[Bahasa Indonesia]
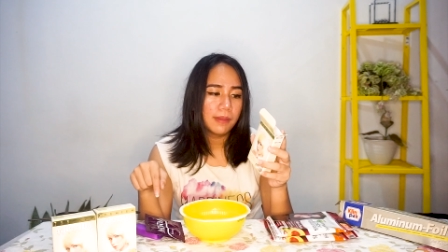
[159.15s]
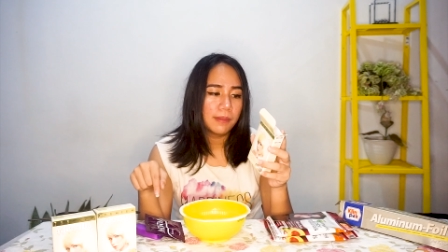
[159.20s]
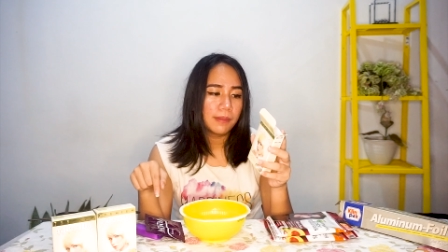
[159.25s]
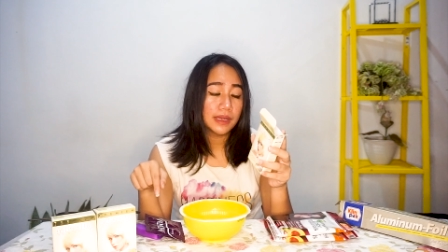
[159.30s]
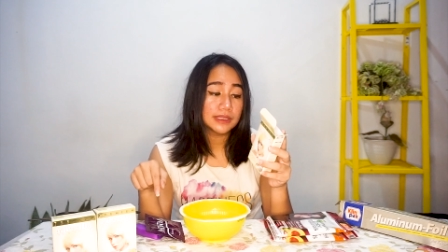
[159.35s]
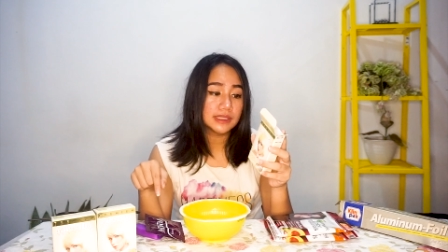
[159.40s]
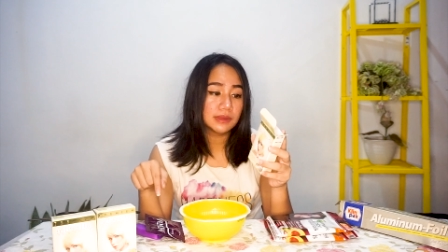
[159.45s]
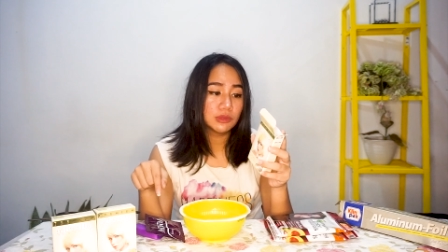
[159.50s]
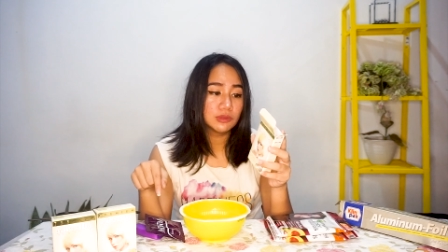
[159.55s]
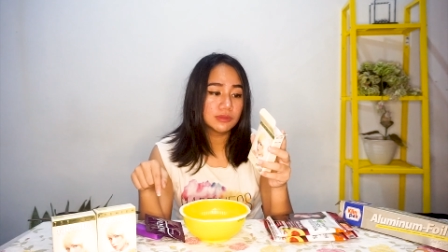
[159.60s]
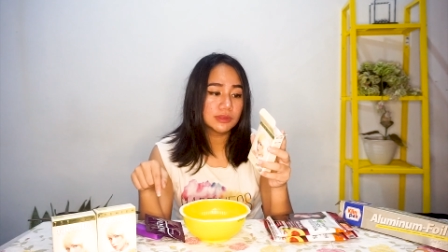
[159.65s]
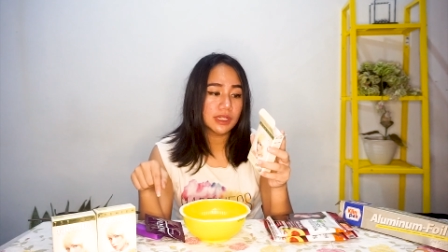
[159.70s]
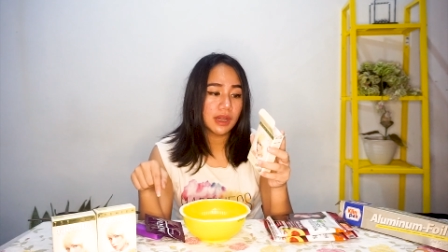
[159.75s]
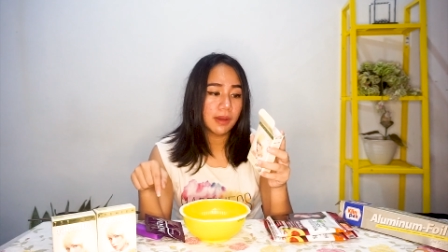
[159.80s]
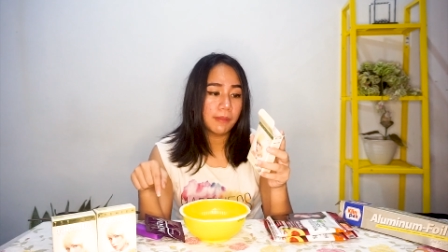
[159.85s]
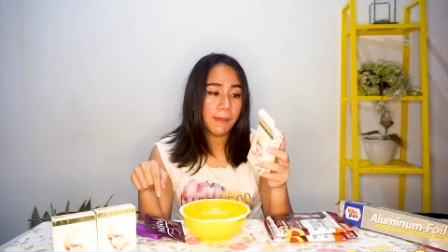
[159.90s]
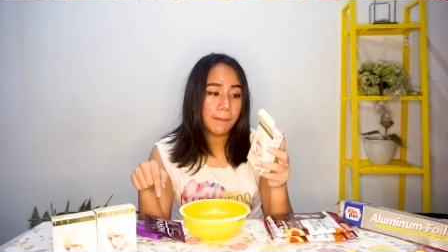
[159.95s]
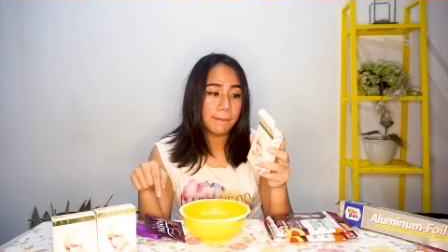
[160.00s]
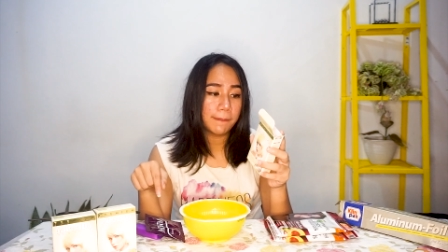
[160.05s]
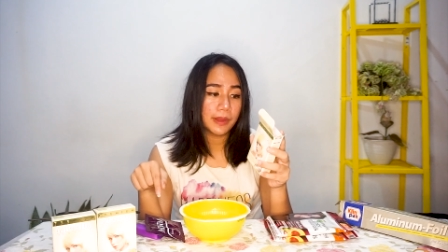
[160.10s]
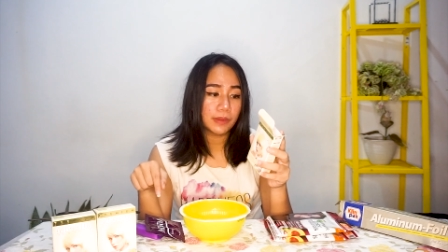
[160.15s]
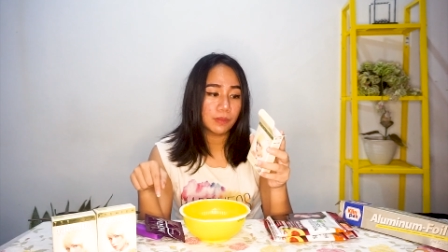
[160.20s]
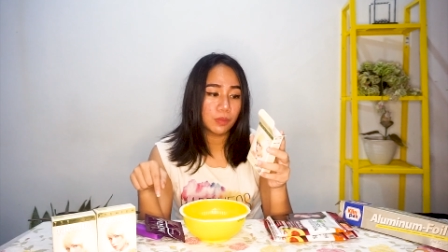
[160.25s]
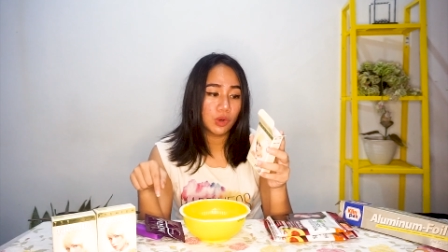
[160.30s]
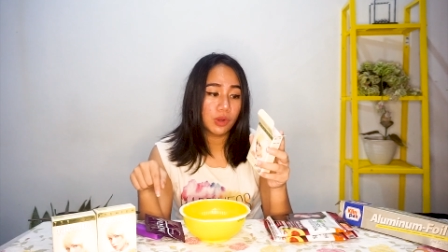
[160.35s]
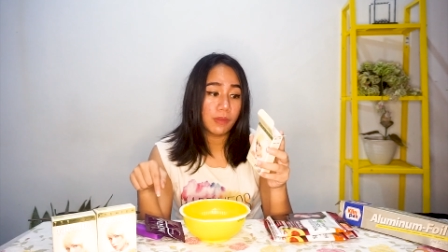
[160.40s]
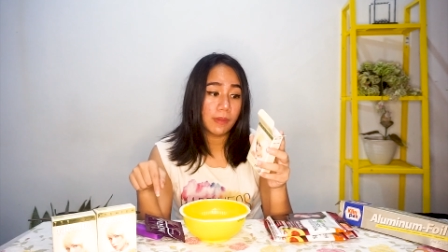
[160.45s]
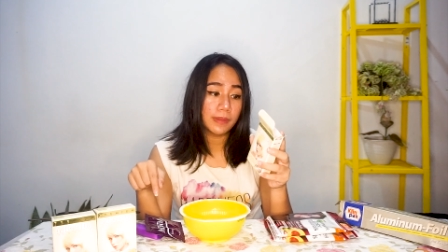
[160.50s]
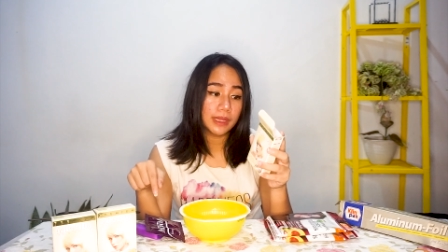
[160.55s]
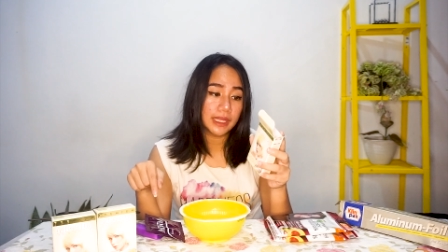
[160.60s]
maksimum selama
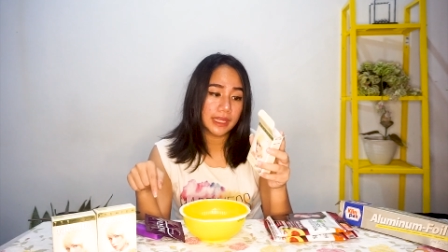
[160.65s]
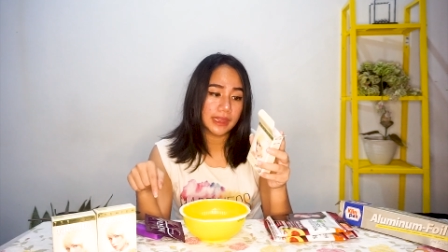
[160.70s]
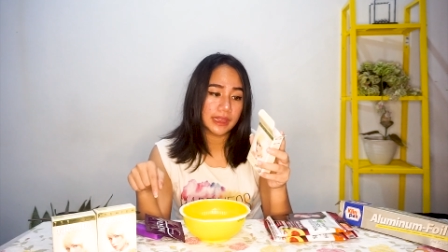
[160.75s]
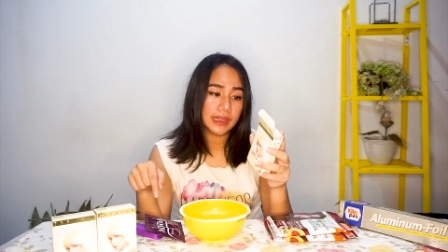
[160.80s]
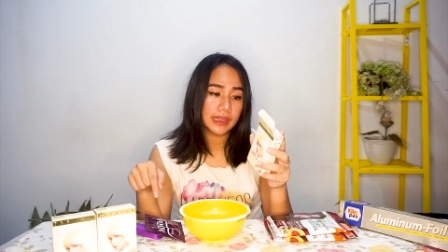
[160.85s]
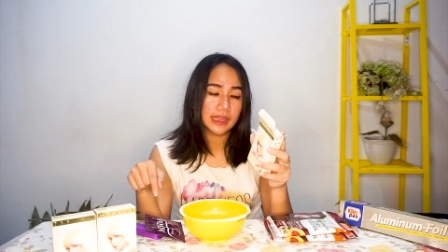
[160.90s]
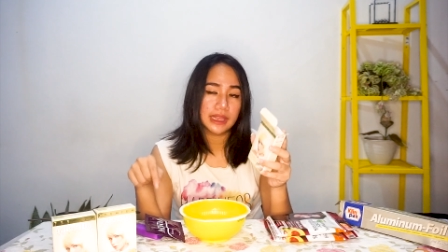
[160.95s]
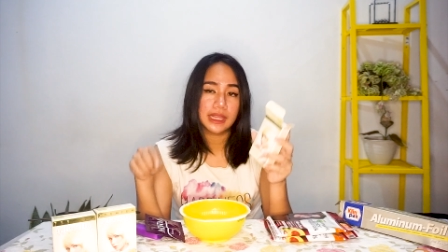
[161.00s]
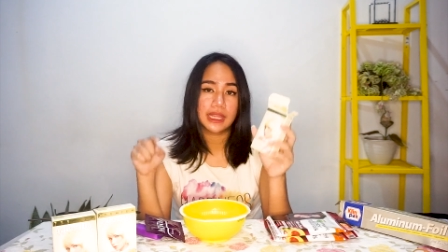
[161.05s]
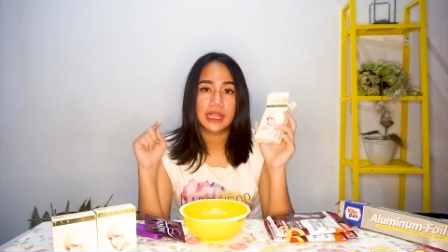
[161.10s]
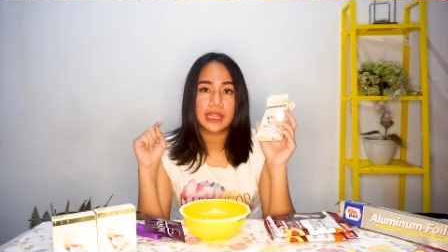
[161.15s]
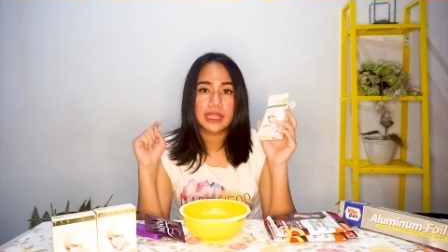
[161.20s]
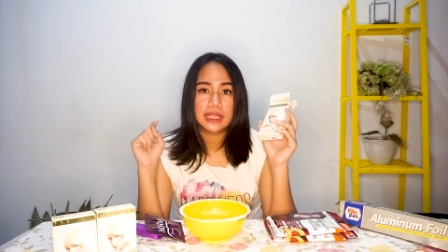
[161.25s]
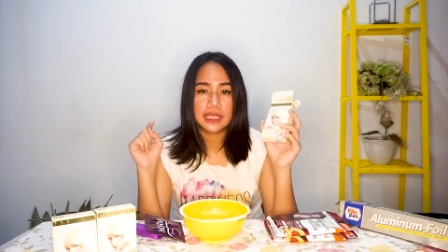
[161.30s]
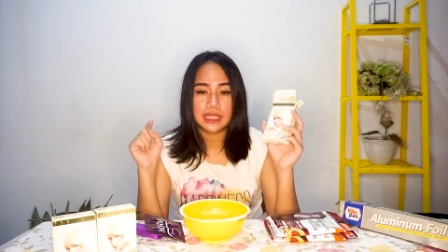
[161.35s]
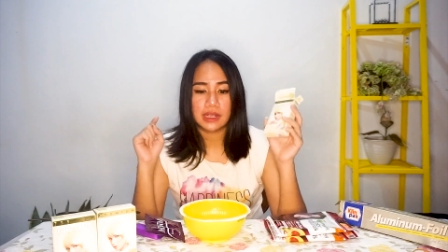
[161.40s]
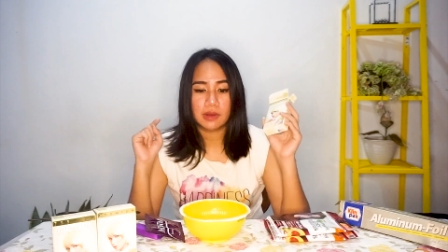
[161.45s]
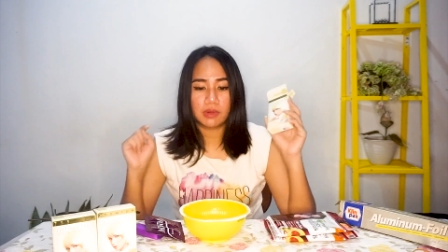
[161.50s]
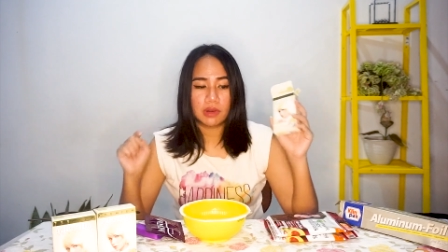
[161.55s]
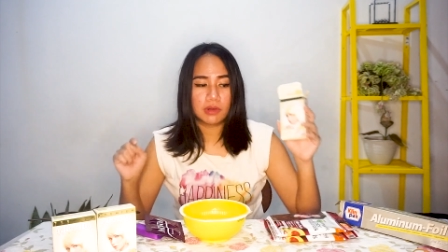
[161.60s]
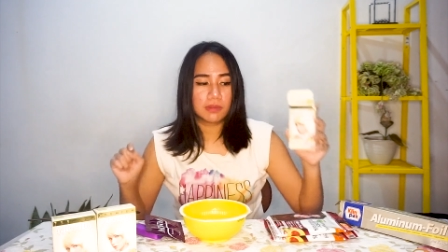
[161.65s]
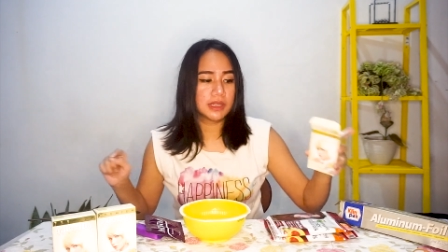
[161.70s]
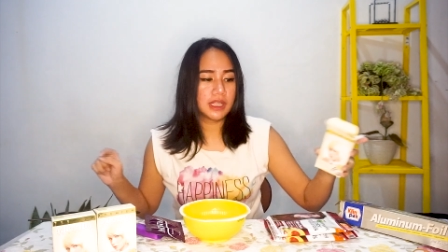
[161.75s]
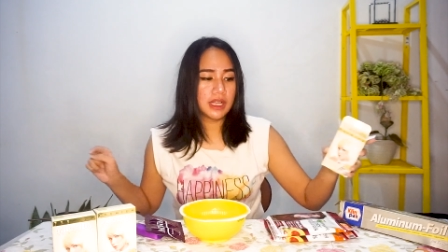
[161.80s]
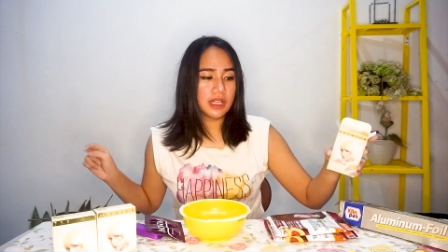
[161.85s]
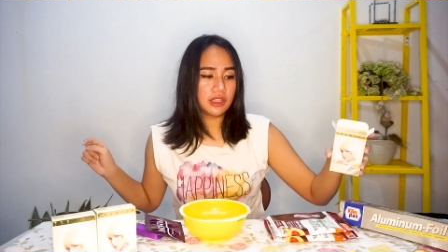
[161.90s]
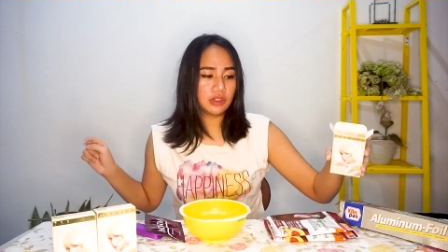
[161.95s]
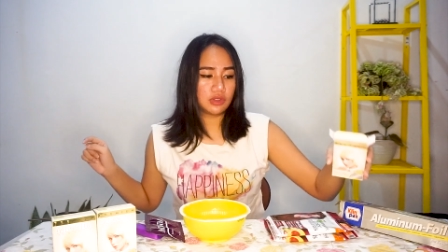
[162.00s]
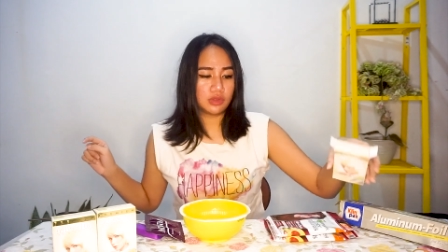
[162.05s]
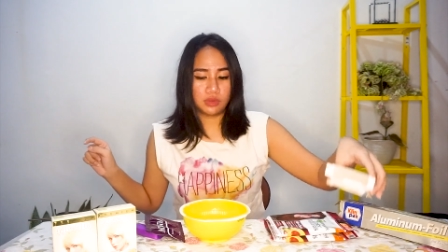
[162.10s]
45 menit jadi nggak boleh lebih
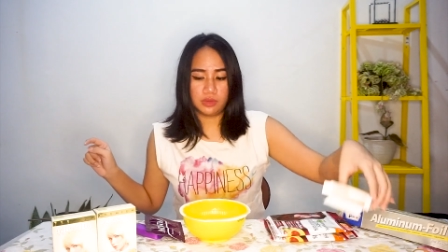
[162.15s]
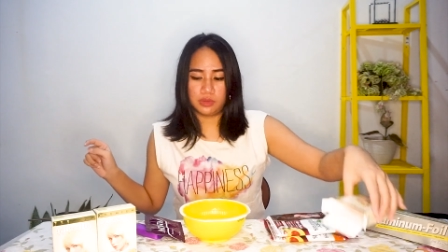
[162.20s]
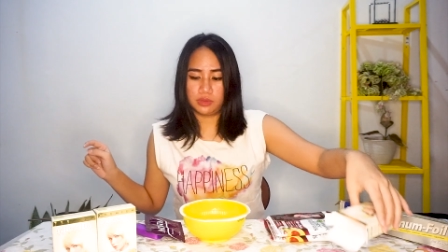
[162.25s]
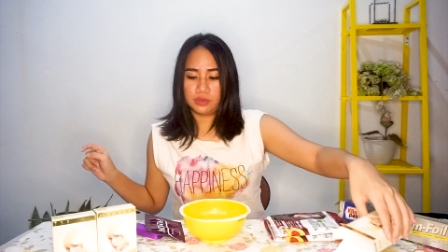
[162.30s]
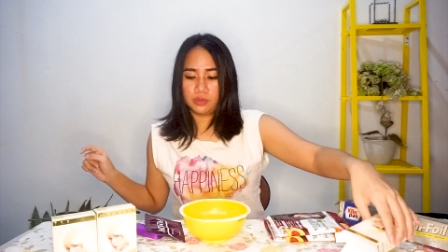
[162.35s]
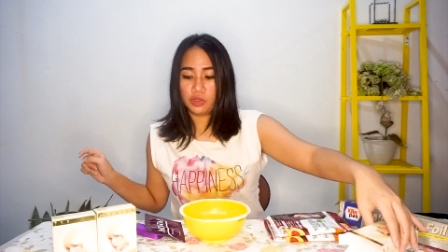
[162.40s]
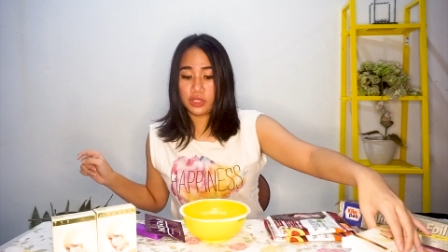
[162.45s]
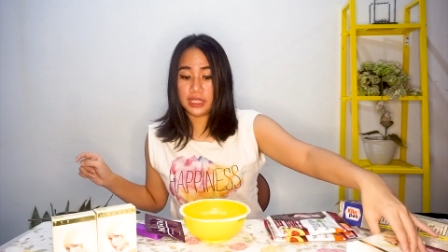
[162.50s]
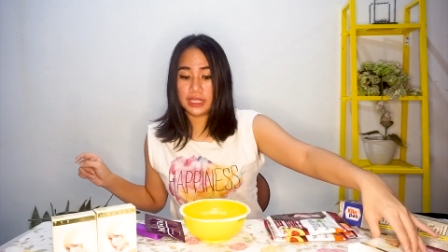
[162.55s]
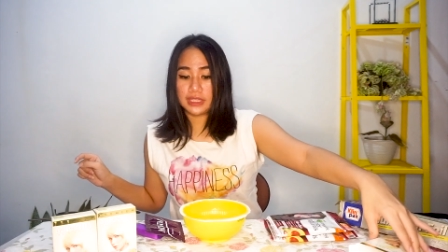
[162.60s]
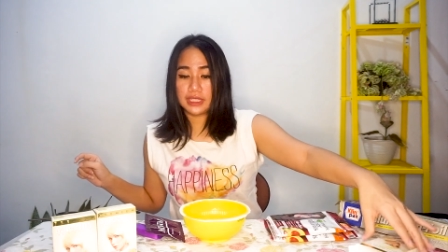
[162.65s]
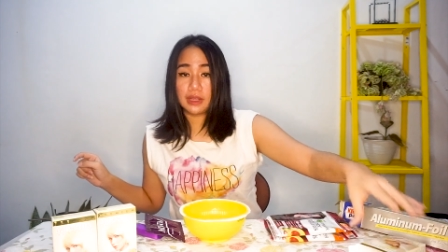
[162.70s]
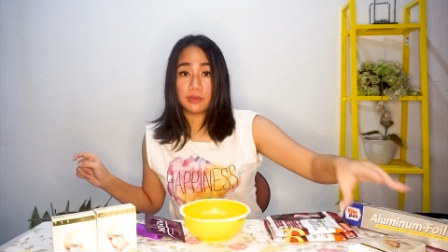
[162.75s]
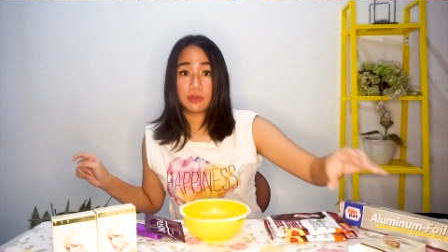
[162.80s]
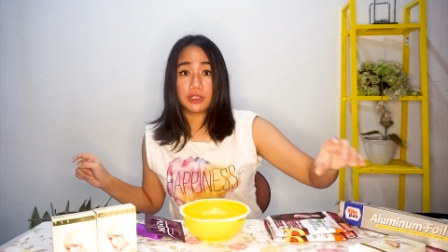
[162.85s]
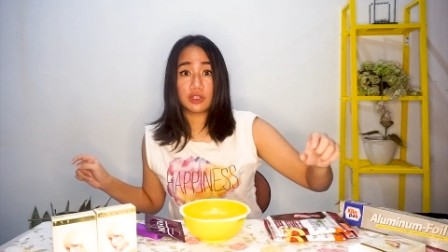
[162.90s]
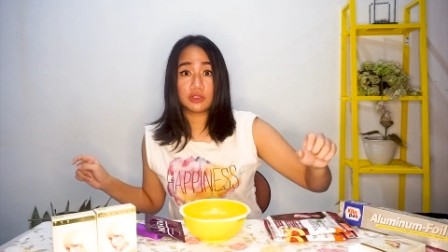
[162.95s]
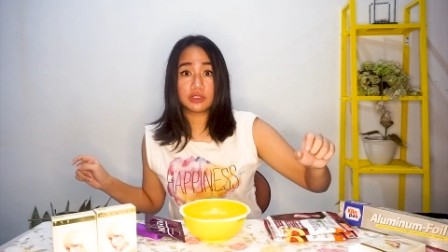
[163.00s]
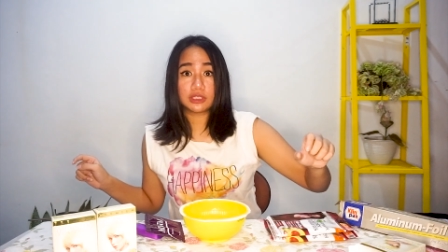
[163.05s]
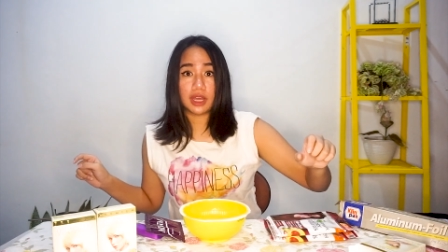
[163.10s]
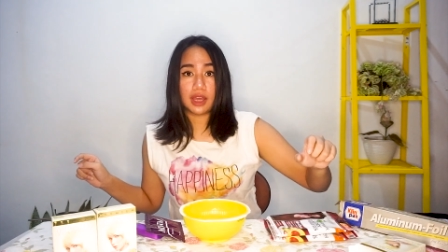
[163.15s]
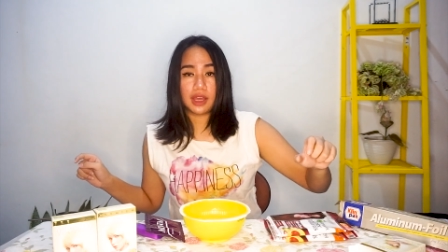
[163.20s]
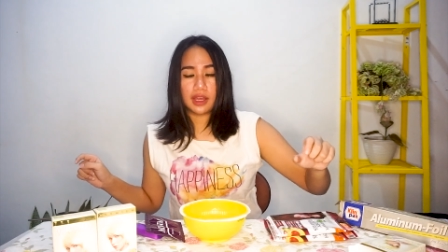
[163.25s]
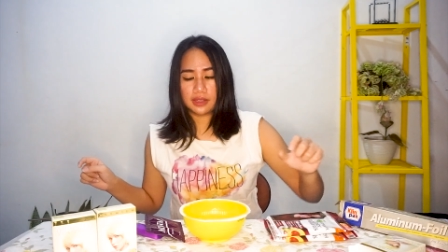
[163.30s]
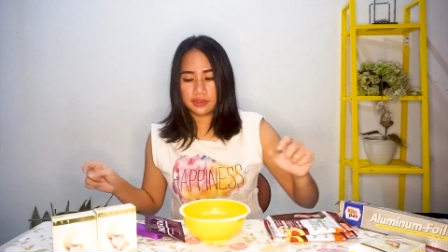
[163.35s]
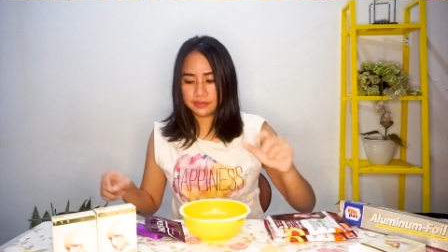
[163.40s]
dari itu mungkin nanti rambutnya rusak